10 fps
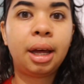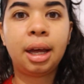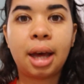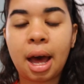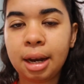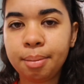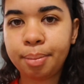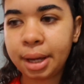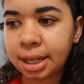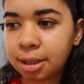É, a
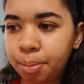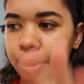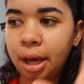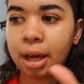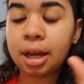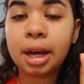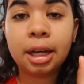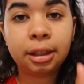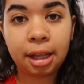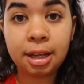limpeza, porque
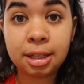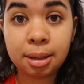tem